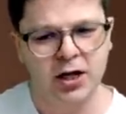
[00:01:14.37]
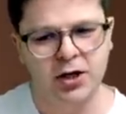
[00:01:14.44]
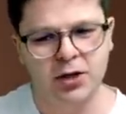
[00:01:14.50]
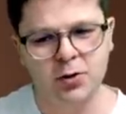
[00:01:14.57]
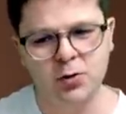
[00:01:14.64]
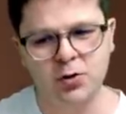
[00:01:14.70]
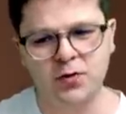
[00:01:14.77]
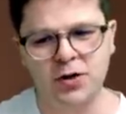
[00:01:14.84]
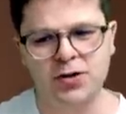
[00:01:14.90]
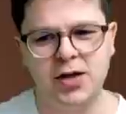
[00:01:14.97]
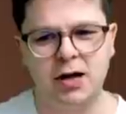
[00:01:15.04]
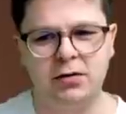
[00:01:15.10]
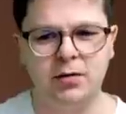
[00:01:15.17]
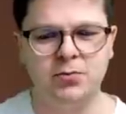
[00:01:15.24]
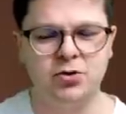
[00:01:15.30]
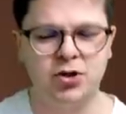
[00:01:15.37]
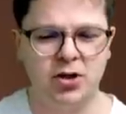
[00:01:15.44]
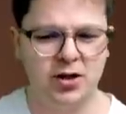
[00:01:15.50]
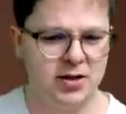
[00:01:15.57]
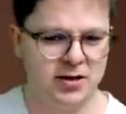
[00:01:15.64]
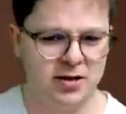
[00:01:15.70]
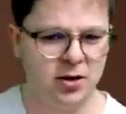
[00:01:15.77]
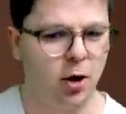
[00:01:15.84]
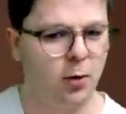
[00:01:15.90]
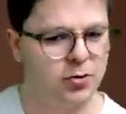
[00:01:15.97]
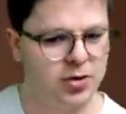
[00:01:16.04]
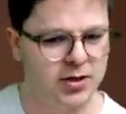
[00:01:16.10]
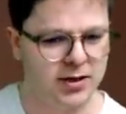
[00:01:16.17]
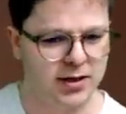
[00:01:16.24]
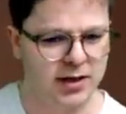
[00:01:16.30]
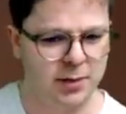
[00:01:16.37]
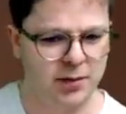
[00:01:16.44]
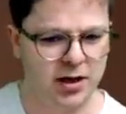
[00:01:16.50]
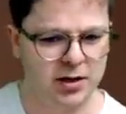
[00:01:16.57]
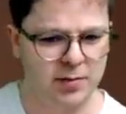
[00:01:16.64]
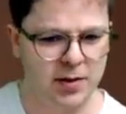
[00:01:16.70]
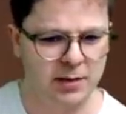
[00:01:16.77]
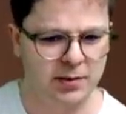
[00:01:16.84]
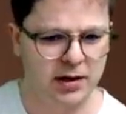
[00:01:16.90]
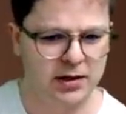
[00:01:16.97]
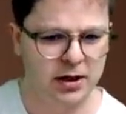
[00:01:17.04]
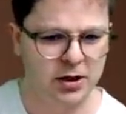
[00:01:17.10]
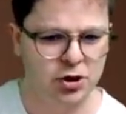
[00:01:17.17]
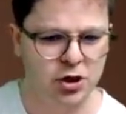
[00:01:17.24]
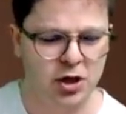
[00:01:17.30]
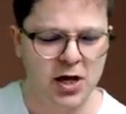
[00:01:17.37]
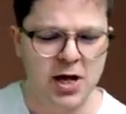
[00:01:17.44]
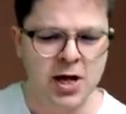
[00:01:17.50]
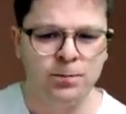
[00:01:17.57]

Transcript: już wiedziałem, że jest dobrze. Zagrałem hetmanem na D3.